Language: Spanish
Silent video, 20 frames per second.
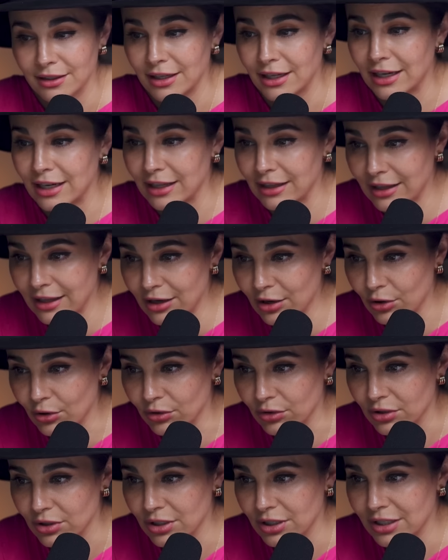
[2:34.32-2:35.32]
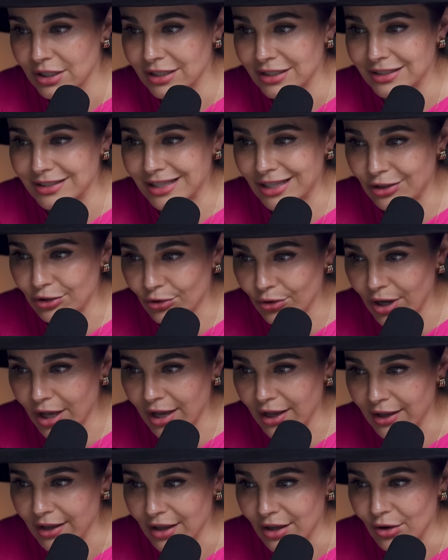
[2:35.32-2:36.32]
Le dijo,
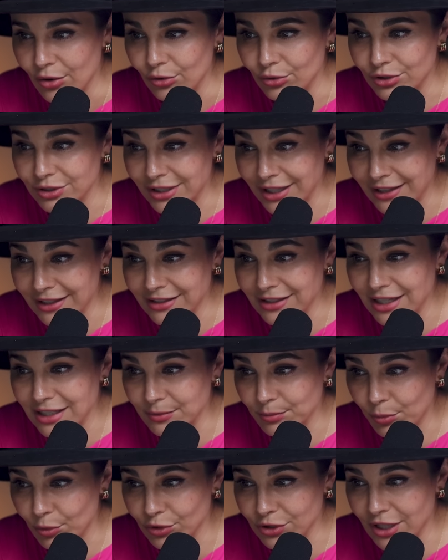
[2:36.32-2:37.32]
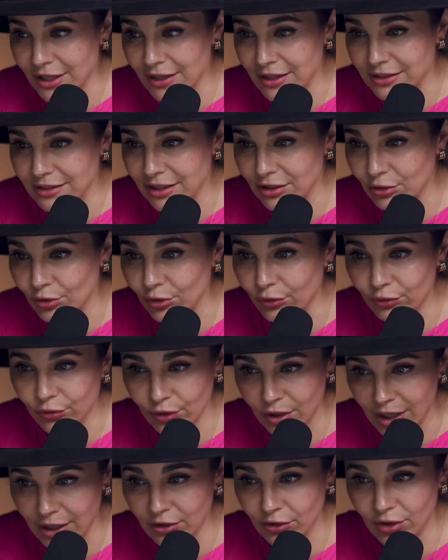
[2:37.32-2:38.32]
Señora, ¿usted es la esposa del señor
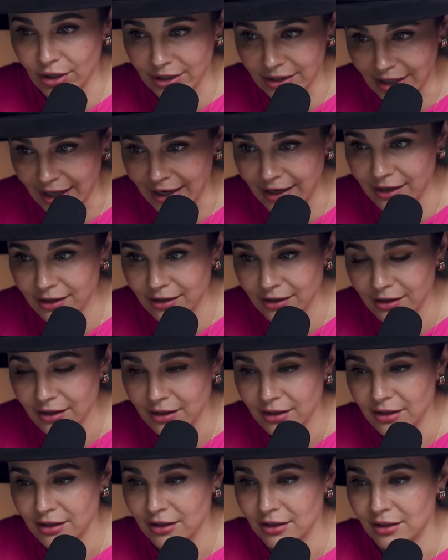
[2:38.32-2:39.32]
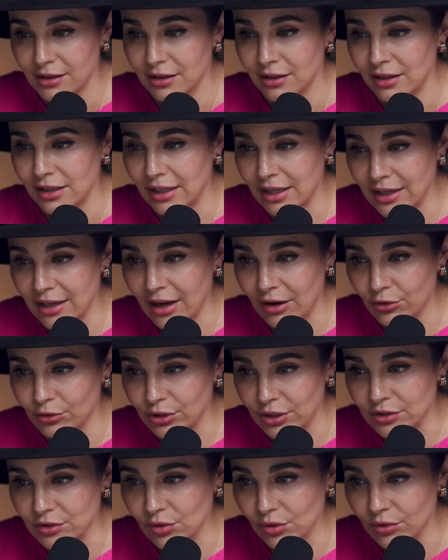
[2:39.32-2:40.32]
fulano de tal? Y ella
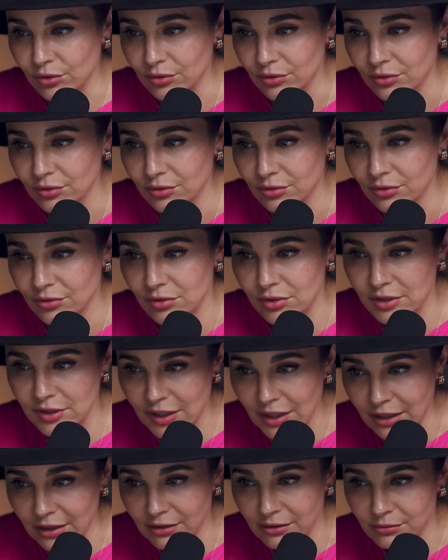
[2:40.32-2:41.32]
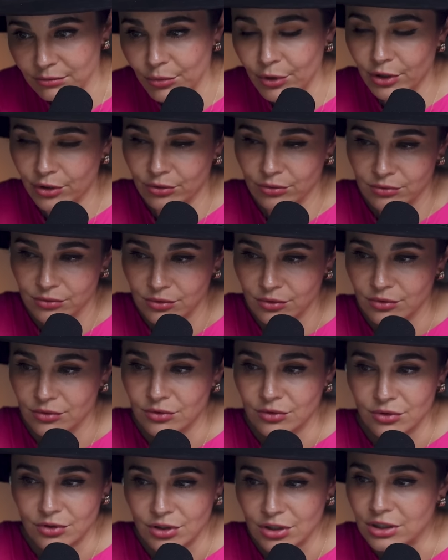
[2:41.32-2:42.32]
contestó, Sí, bueno,
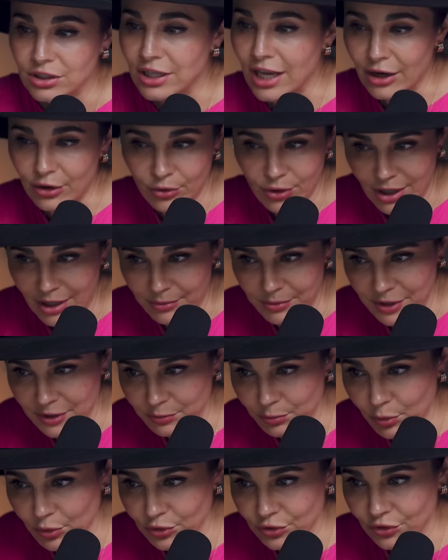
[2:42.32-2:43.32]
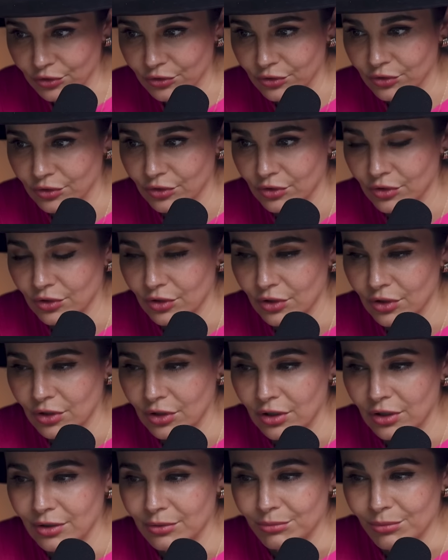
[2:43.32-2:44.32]
ya no era mi esposo.
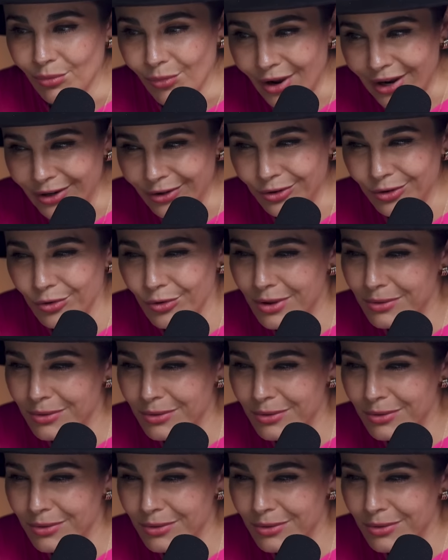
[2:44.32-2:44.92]
Bueno, no